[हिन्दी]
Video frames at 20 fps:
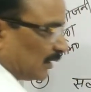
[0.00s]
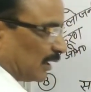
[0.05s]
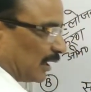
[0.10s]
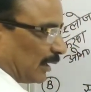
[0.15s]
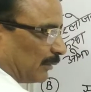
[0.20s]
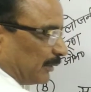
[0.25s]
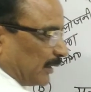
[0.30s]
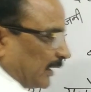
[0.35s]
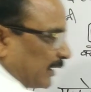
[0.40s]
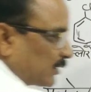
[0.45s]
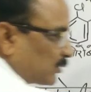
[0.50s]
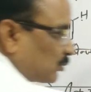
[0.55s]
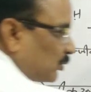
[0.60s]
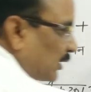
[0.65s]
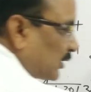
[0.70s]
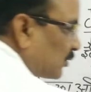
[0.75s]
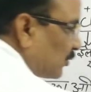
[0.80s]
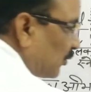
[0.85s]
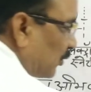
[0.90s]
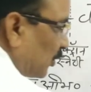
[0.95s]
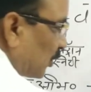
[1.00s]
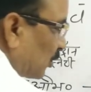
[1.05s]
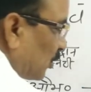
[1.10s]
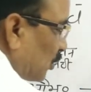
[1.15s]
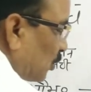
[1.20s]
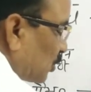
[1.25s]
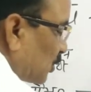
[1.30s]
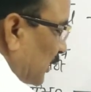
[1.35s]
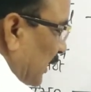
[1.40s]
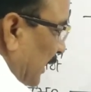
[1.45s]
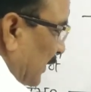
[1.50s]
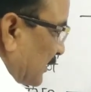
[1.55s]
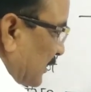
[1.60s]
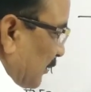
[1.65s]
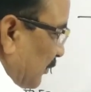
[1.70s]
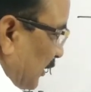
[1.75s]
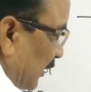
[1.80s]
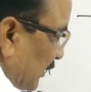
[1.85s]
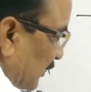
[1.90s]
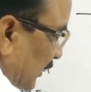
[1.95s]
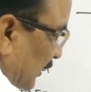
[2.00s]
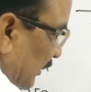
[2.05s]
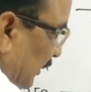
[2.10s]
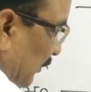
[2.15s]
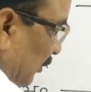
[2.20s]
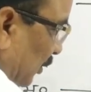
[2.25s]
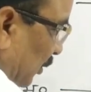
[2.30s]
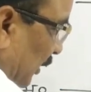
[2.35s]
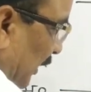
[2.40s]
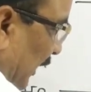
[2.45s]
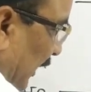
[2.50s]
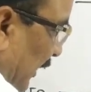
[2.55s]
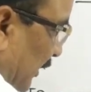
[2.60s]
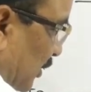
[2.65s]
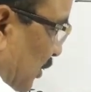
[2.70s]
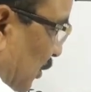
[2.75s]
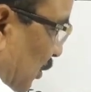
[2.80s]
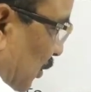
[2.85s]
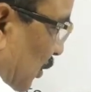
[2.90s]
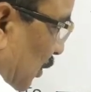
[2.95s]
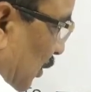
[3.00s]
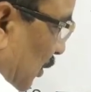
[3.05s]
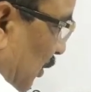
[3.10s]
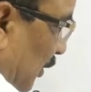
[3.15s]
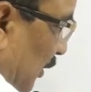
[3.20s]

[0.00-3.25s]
अब H2SO4 को कुछ ऐसे भी लिख सकते हैं हम लोग एच ओ ओ